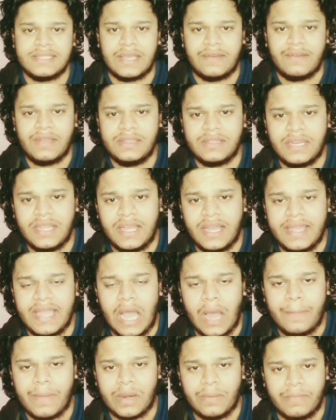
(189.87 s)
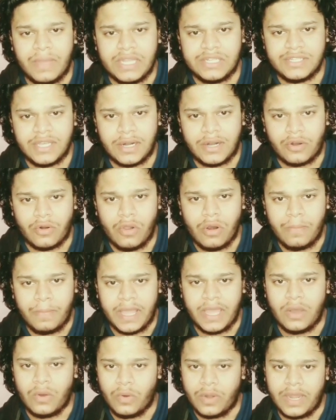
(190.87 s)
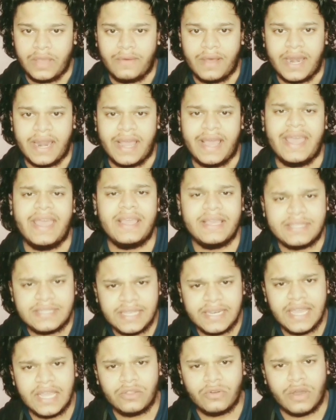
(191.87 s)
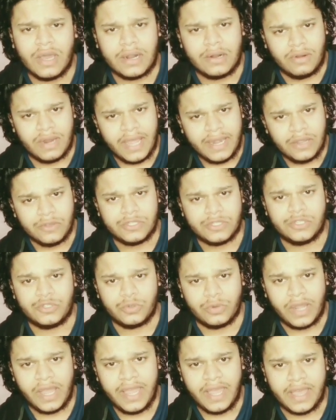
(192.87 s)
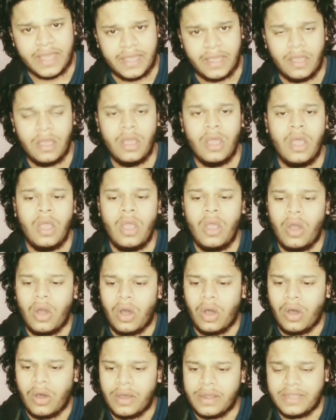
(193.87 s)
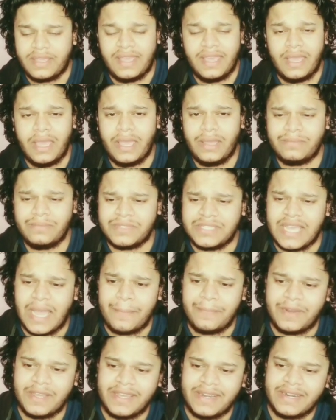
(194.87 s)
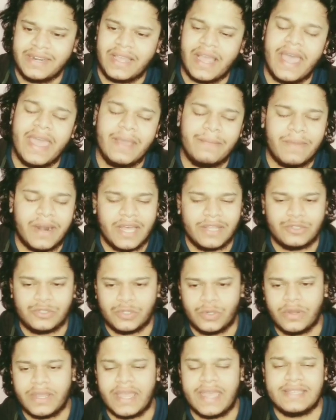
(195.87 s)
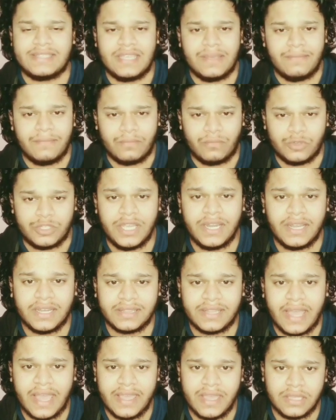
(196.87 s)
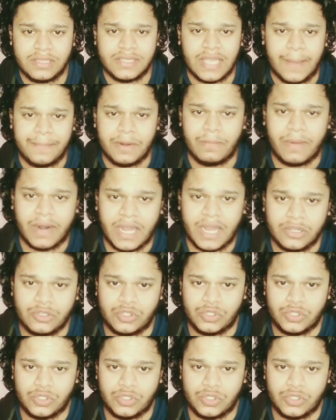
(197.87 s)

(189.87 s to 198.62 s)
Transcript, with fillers: सेवन थ्री का यहाँ पर मेजर रोल प्ले होने वाला है इसीलिए तो गर्नोला ने उसे चुराया है और ये चैप्टर का एक बड़ा जोक ऐसे मुझे लगता है ये चैप्टर बड़ा